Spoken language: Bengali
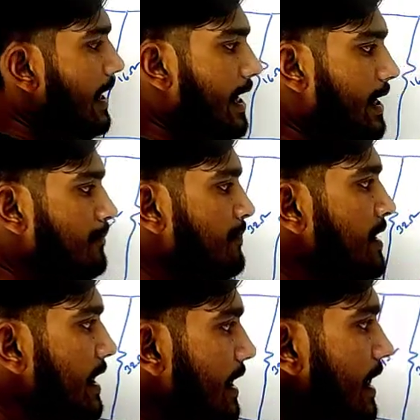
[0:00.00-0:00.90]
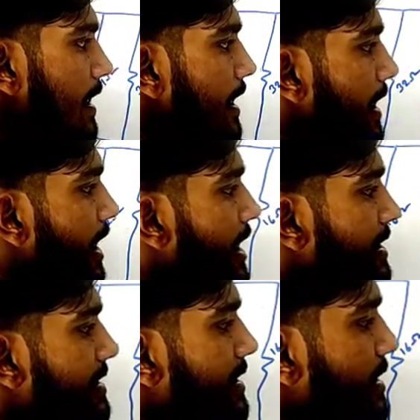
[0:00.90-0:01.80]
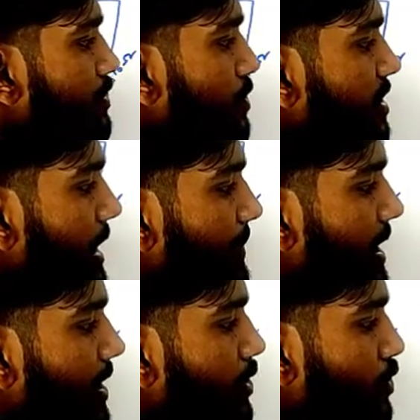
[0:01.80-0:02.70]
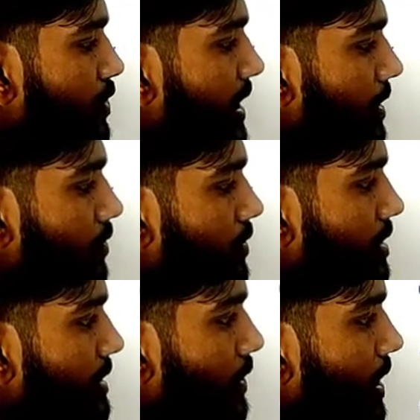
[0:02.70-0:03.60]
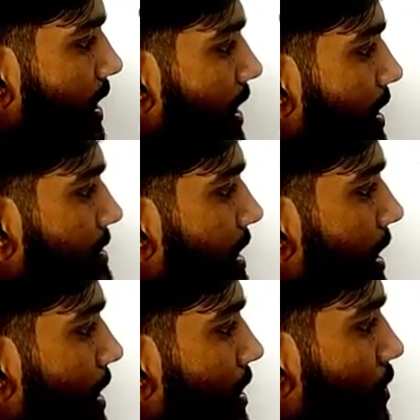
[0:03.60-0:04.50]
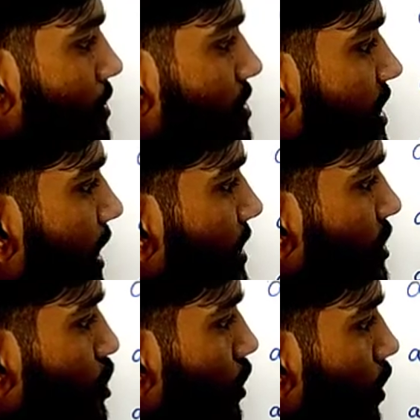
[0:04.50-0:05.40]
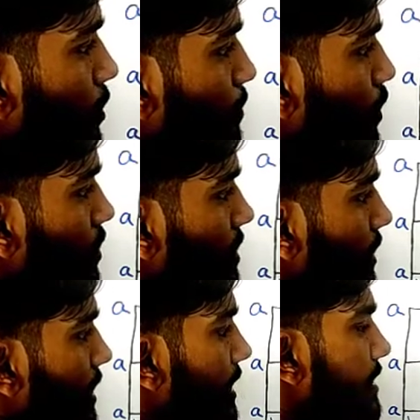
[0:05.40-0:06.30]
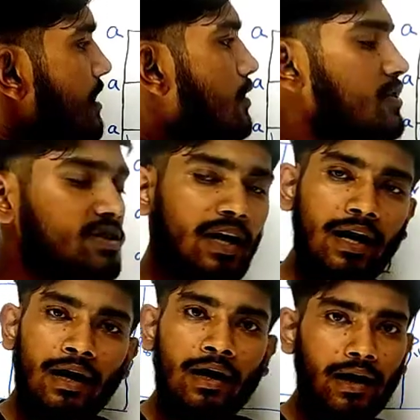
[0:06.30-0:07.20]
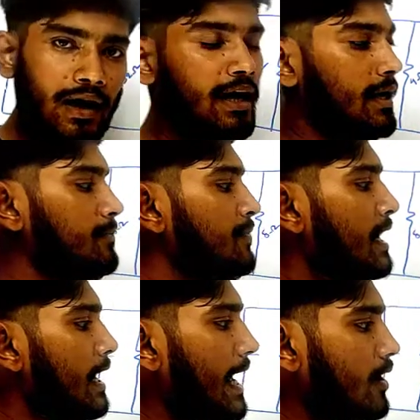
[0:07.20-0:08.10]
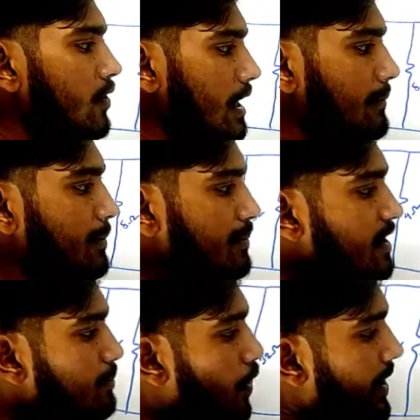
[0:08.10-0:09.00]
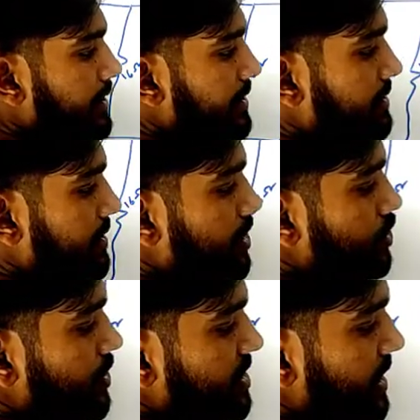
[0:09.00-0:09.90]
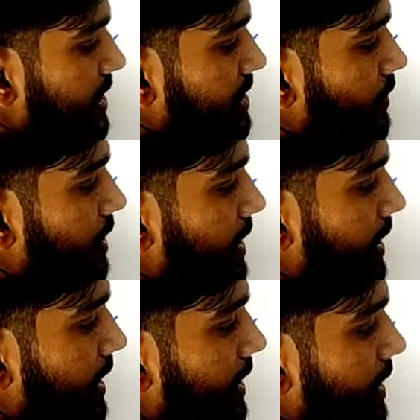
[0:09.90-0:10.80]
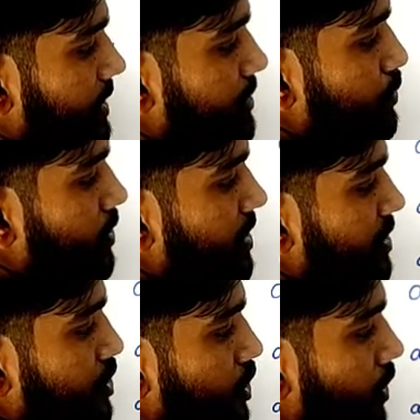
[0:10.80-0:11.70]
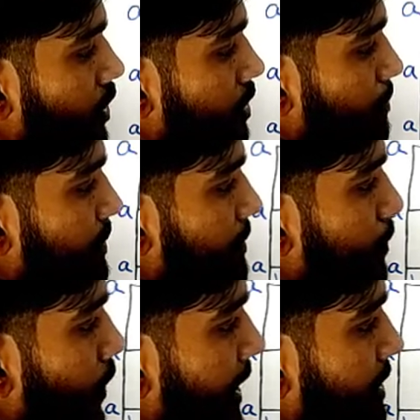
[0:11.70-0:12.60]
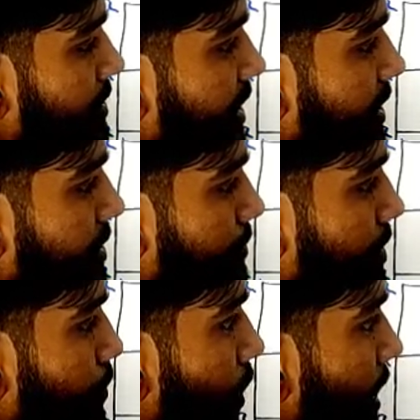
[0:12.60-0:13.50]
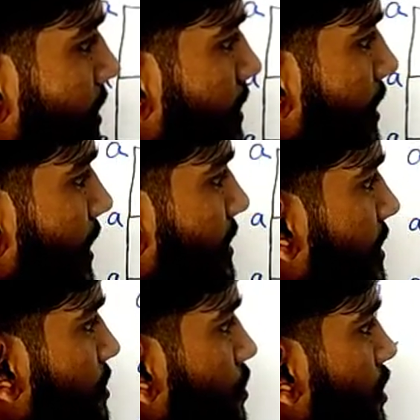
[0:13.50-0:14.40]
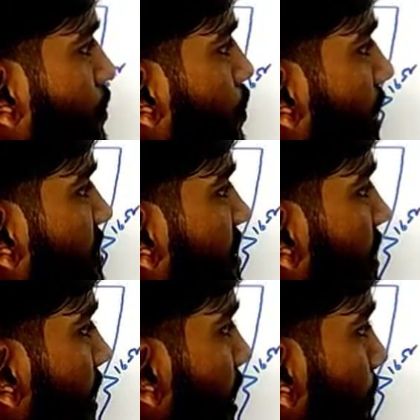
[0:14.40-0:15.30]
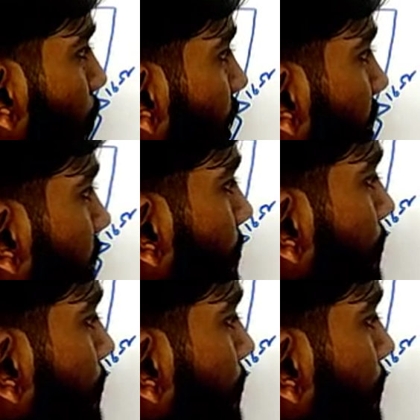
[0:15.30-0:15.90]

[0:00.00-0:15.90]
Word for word: এ এই দিকে যদি আমি আর একটু খেয়াল করি তাহলে এই জায়গাটা হচ্ছে একটি শর্ট পথ তাহলে এটি হচ্ছে এ এখন আমি বি পয়েন্টের দিকে যদি যাই তাহলে এটি পুরো একটি শর্ট বি পয়েন্ট এটি বি পয়েন্ট এদিকে যদি ঘুরে আসি এই পয়েন্টটি